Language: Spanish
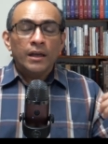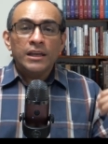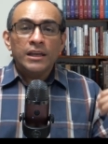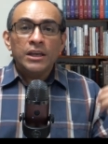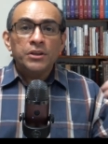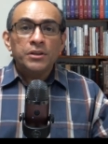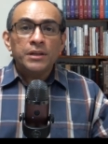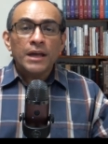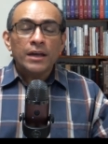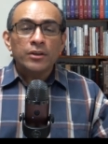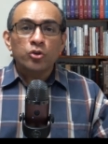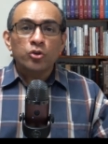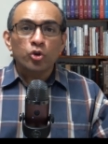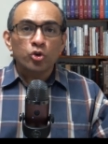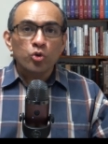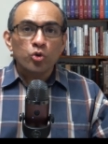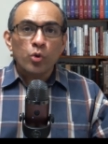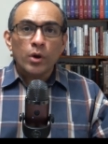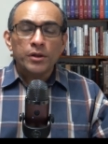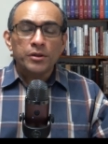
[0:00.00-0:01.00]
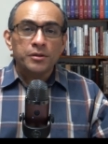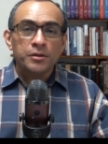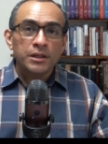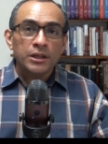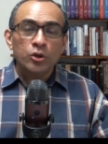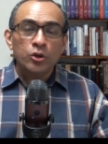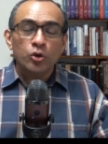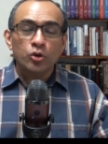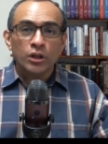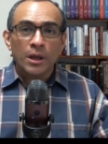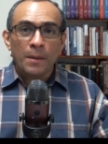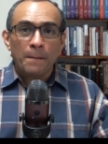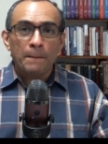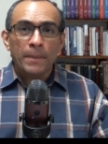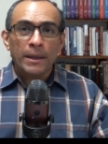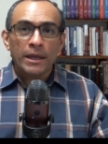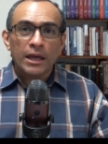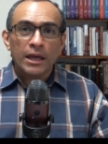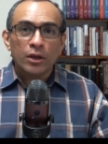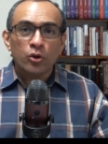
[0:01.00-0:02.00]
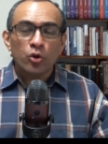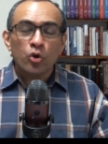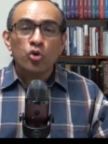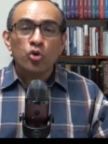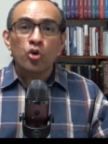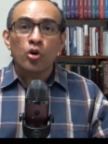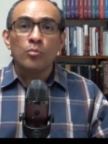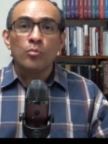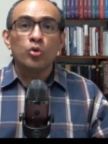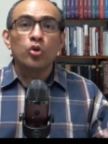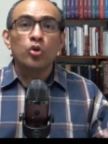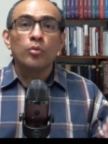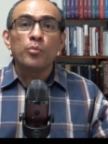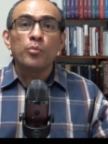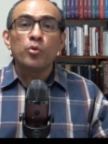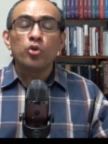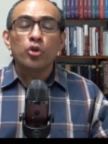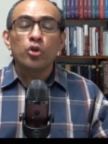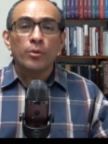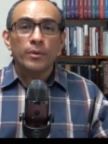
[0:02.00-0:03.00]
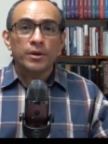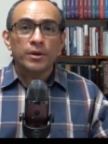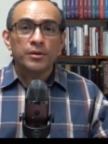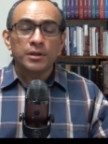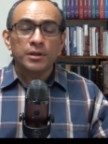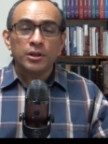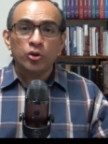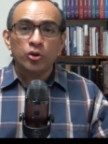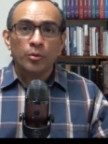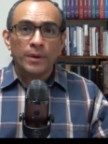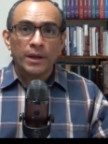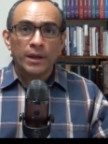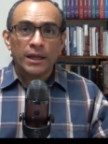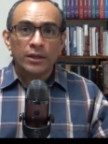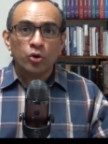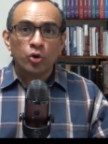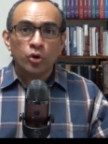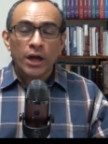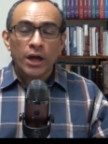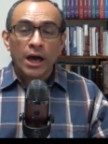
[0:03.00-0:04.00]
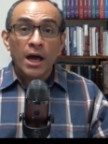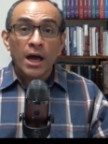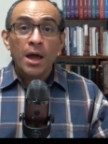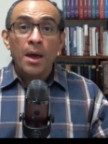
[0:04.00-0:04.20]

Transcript: Quizás tú no has sido tan pecador como lo pudo haber sido Maradona,